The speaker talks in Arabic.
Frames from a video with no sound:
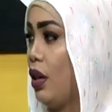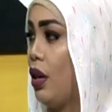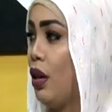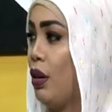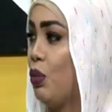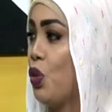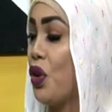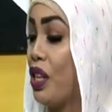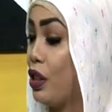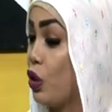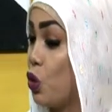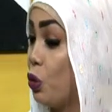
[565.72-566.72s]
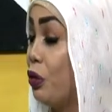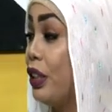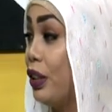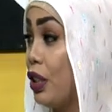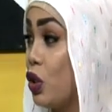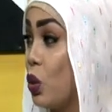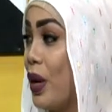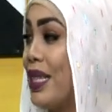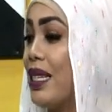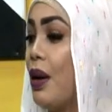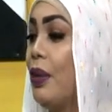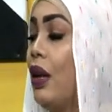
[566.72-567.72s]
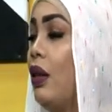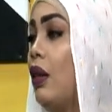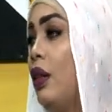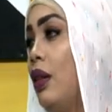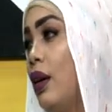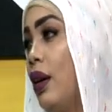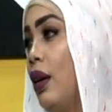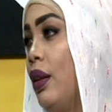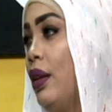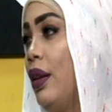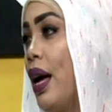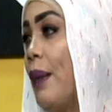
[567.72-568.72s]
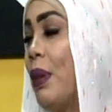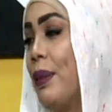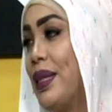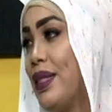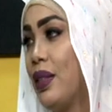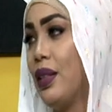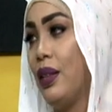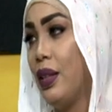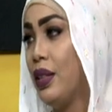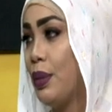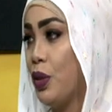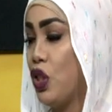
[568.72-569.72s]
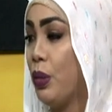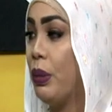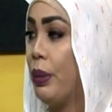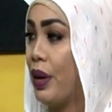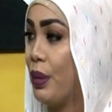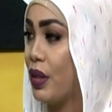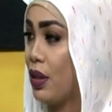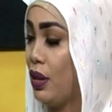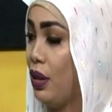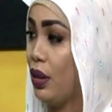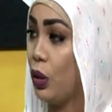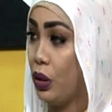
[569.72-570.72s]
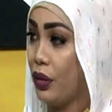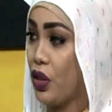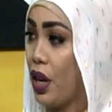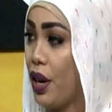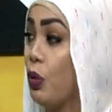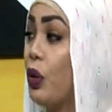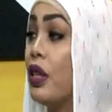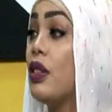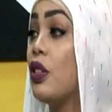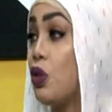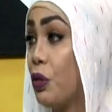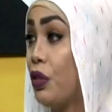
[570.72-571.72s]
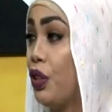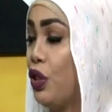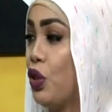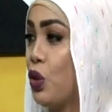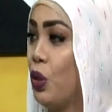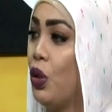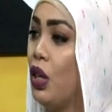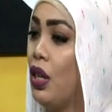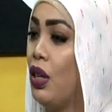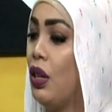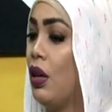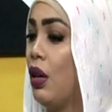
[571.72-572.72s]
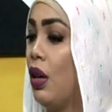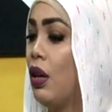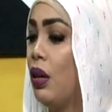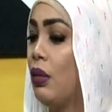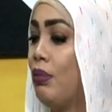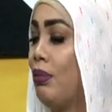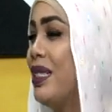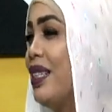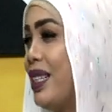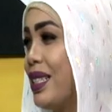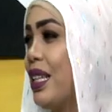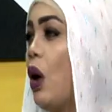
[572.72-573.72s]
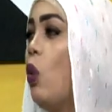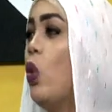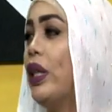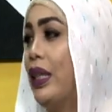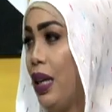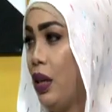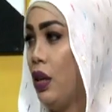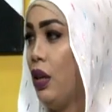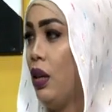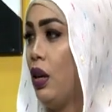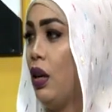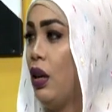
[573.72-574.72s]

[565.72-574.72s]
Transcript: ممكن تشوفي نتيجته اسرع من الحمام الزيت اللي انت بتجيبيه من برا من الصيدليه تحطيه في شعرك ممكن تشوفي نتيجته نعم. آه بس بالنسبه اول